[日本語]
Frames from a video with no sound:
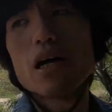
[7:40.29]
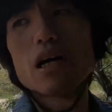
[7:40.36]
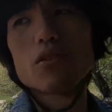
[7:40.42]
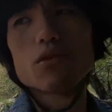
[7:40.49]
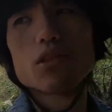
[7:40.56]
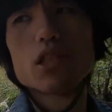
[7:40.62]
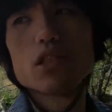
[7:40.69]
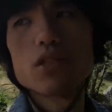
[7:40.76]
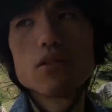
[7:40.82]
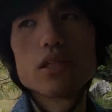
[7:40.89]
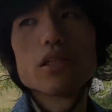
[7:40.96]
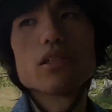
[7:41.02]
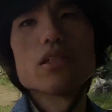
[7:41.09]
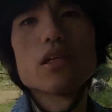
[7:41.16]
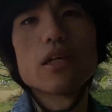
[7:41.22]
あの実は
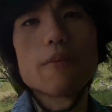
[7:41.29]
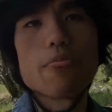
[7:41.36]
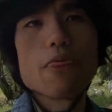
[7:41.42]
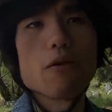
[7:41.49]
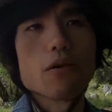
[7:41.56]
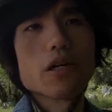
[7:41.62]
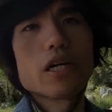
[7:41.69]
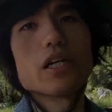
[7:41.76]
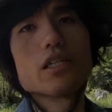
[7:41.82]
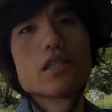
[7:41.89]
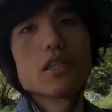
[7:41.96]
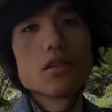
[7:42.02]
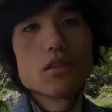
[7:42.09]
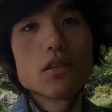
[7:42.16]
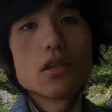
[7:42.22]
ですね解説っ